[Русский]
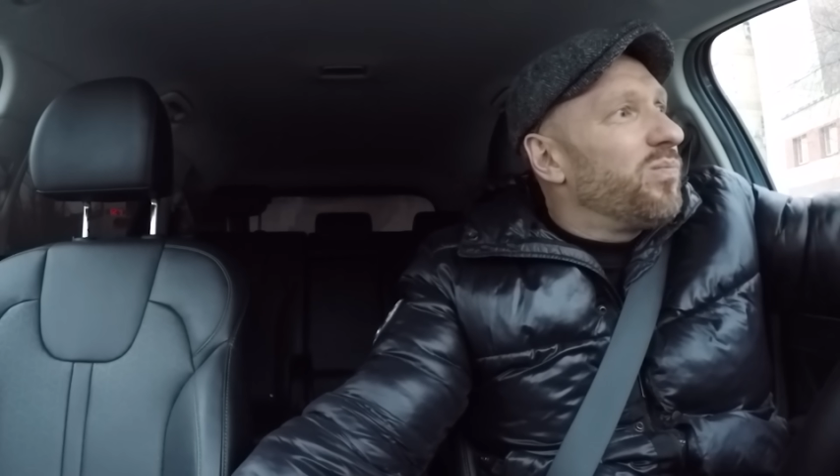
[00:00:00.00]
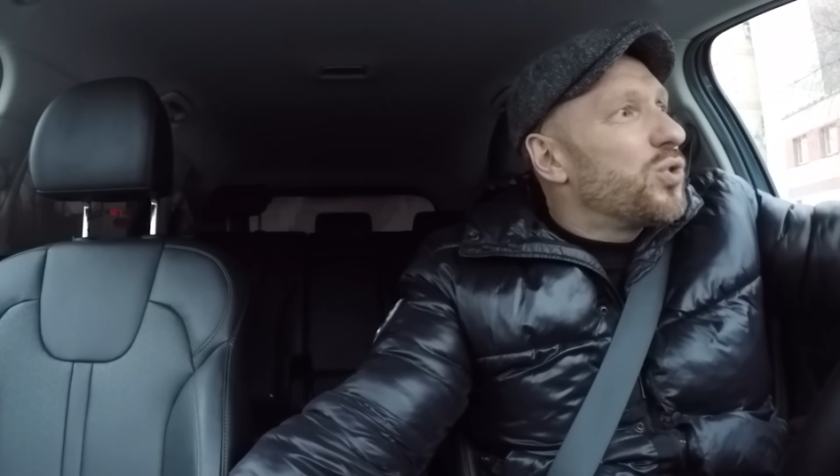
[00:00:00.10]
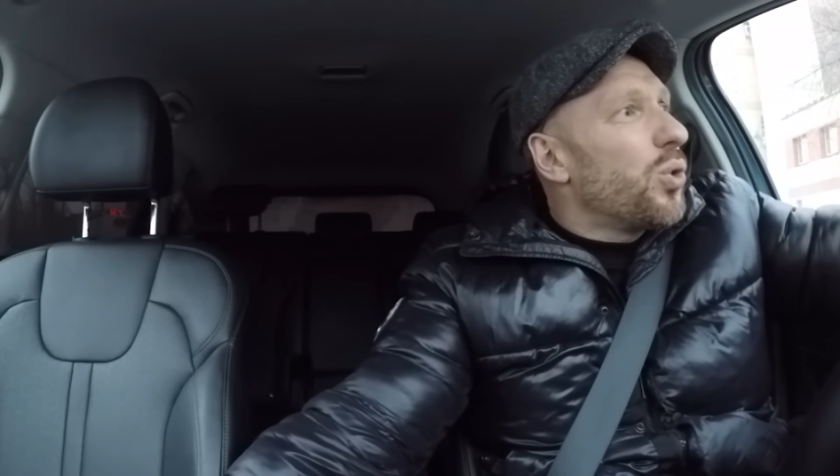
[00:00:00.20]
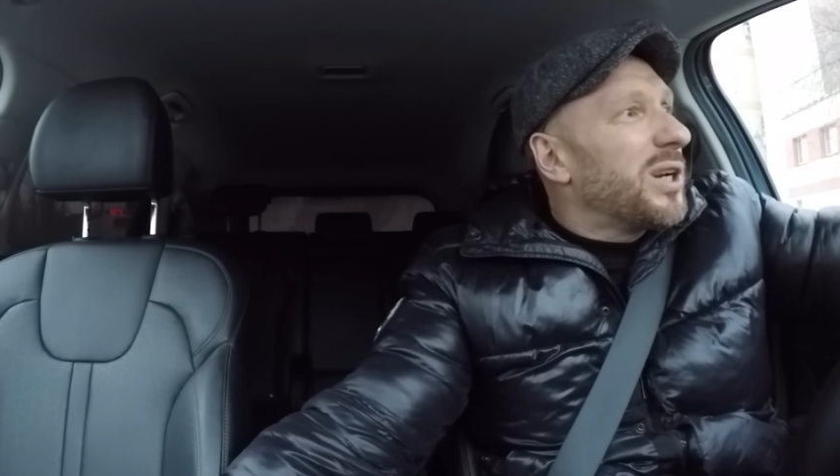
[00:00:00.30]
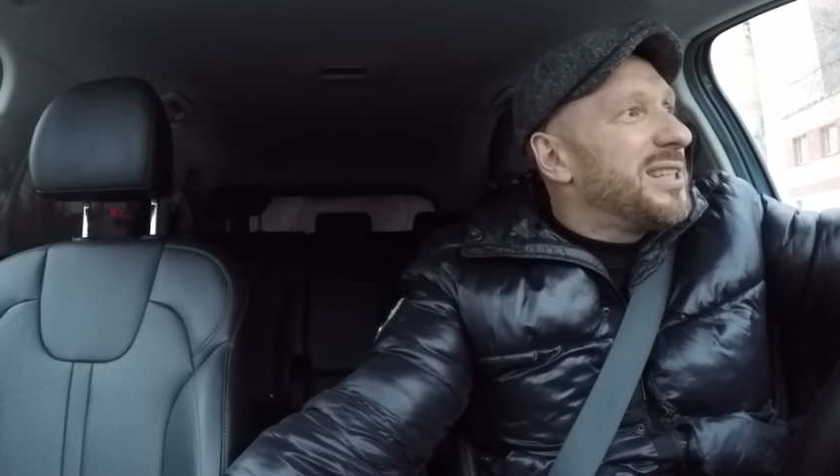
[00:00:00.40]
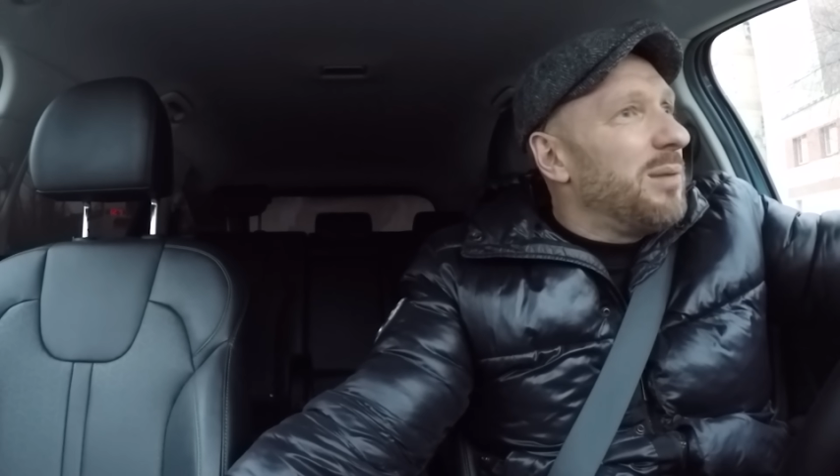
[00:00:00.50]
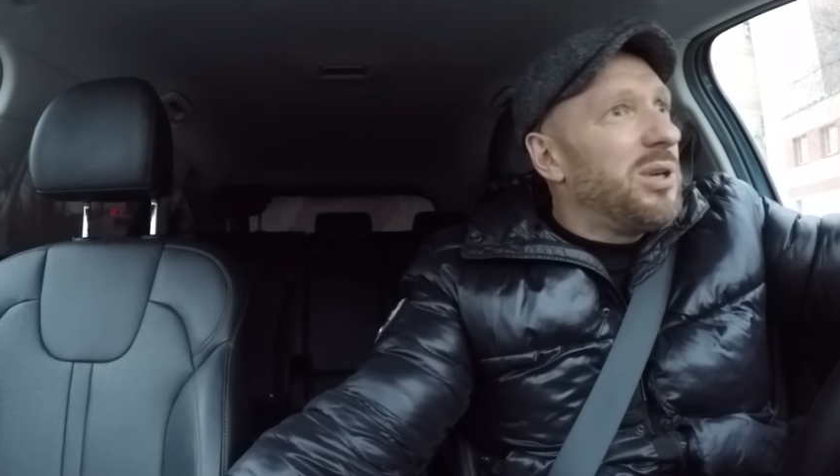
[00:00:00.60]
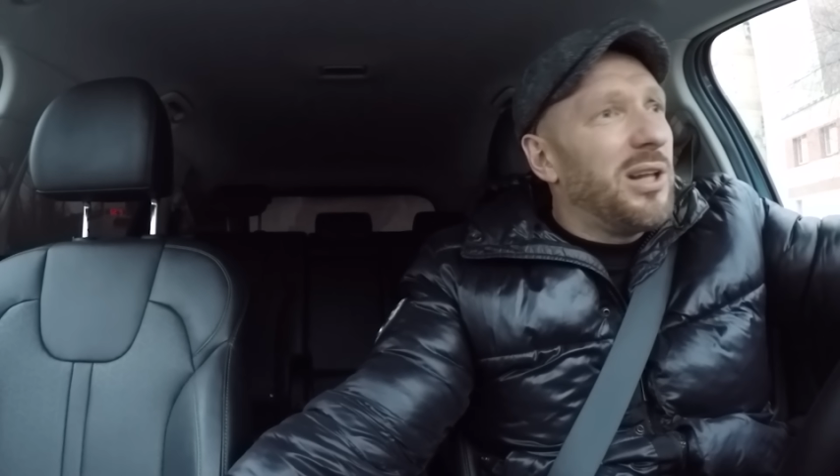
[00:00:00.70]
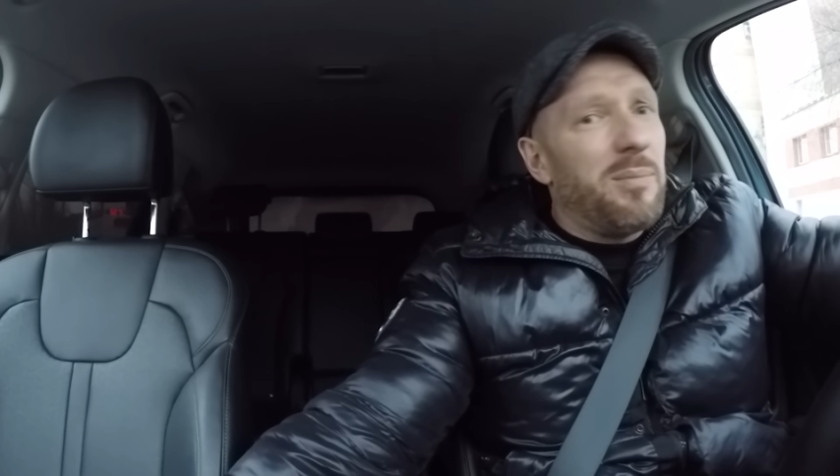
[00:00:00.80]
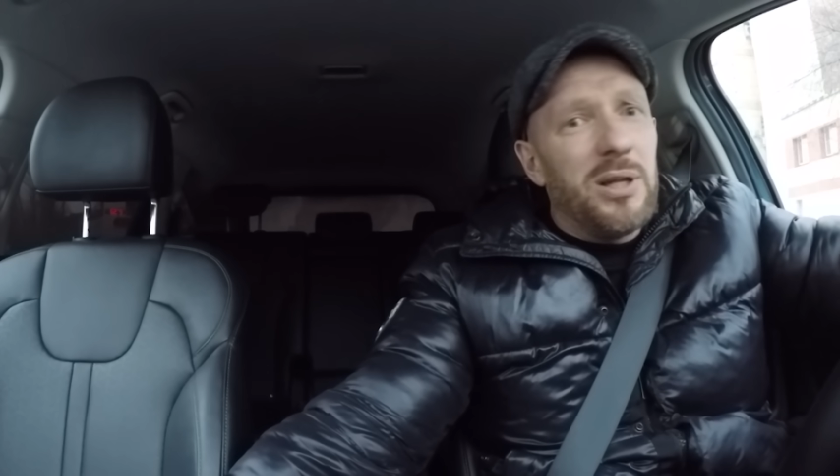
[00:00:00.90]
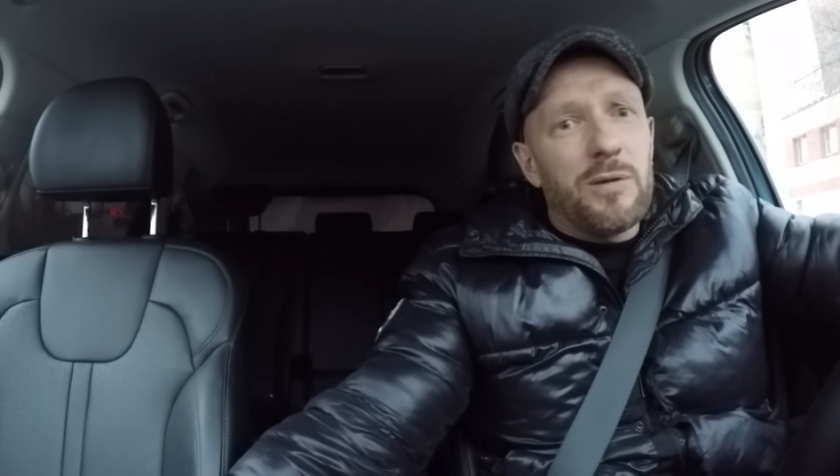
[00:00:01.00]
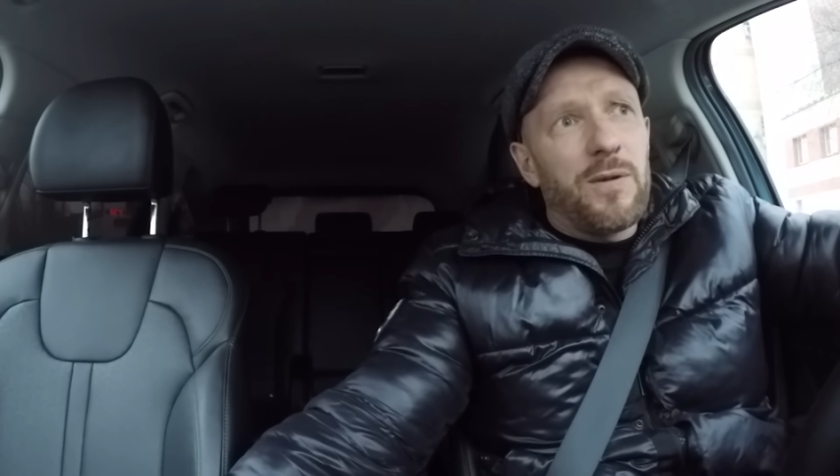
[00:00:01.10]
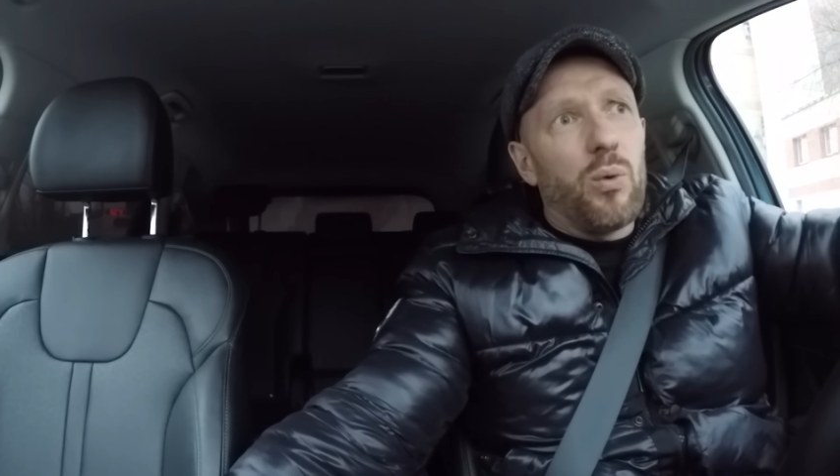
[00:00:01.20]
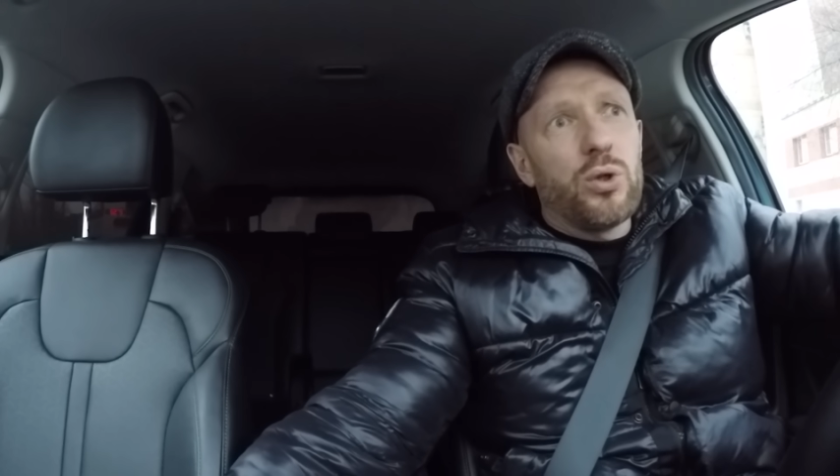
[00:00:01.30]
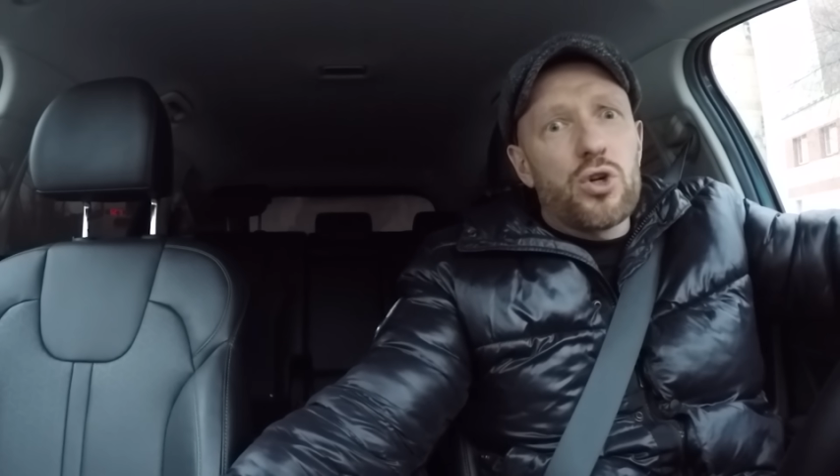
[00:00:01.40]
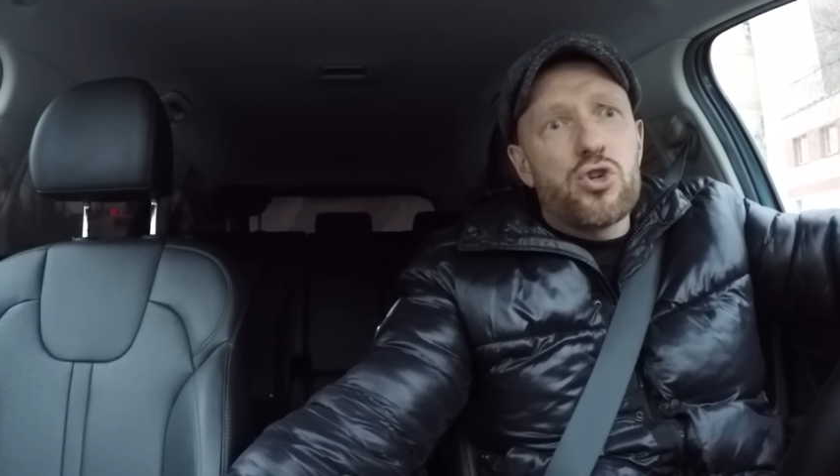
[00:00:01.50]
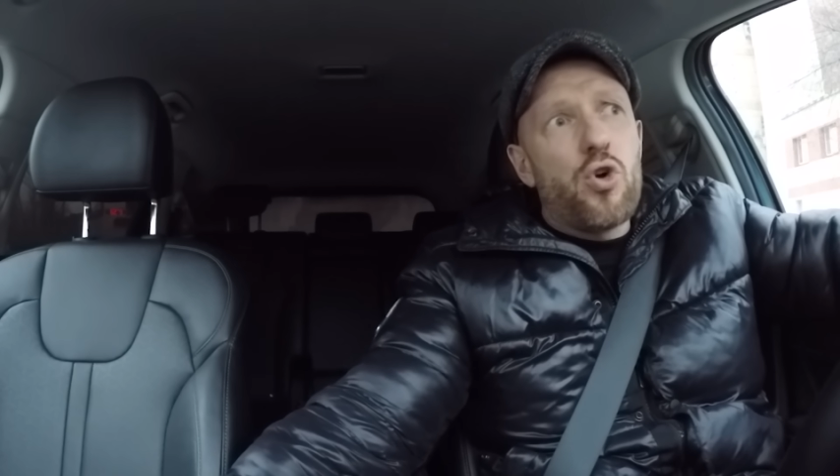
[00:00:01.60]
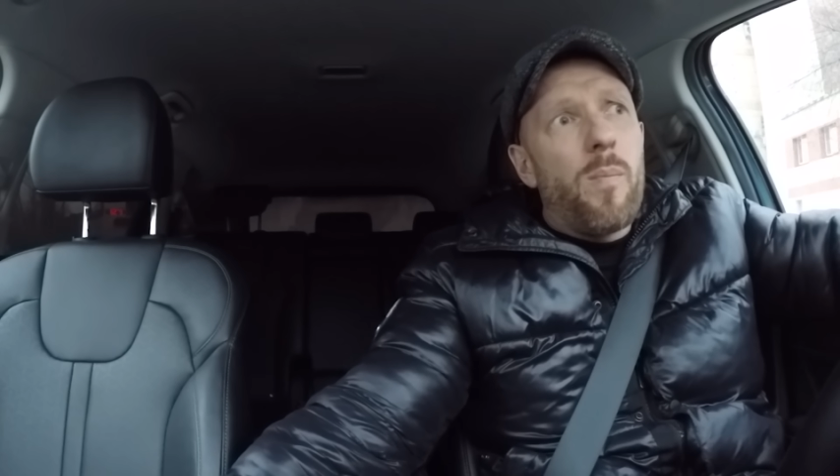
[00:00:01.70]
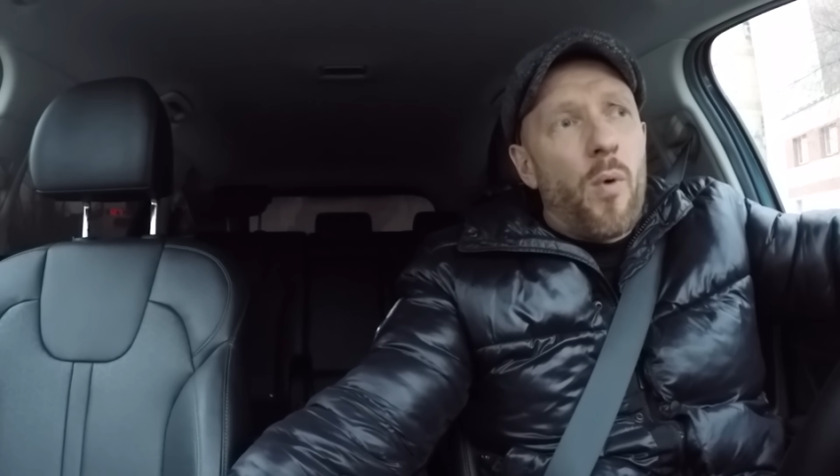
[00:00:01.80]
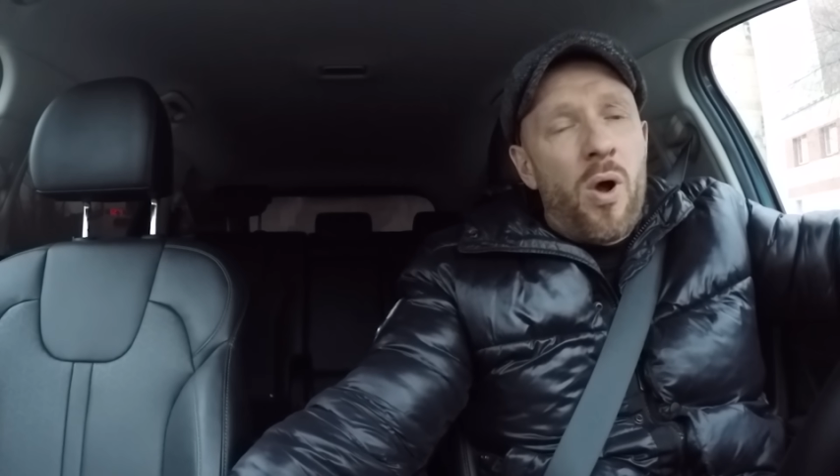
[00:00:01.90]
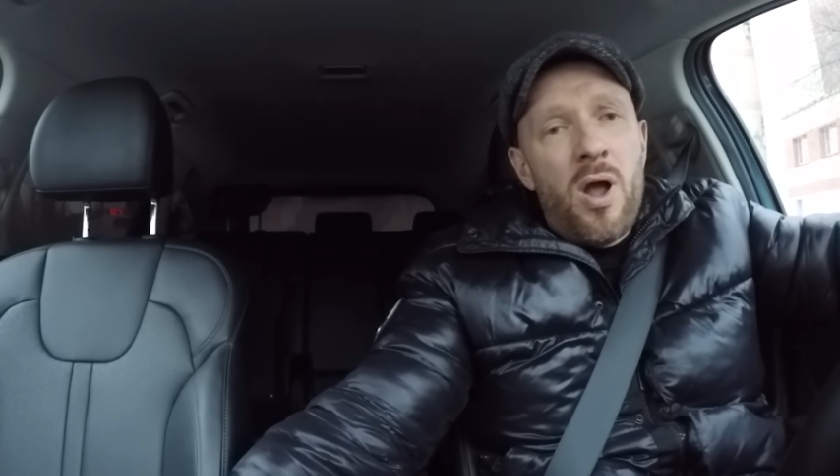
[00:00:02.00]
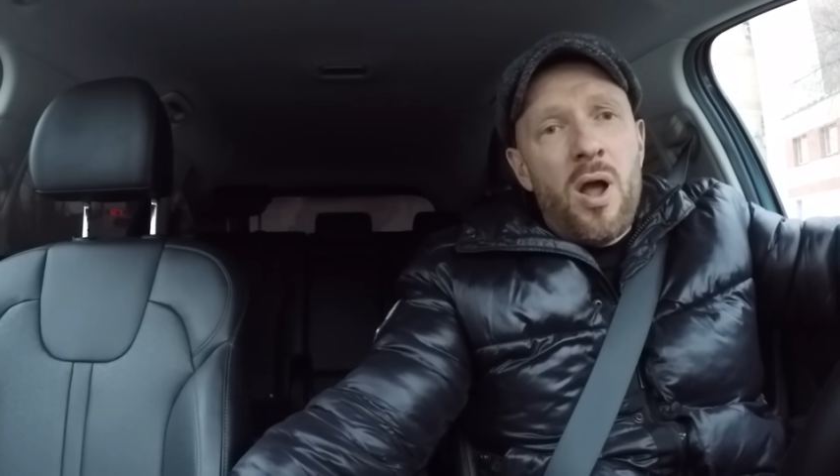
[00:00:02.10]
47 километров в какую-то жопу,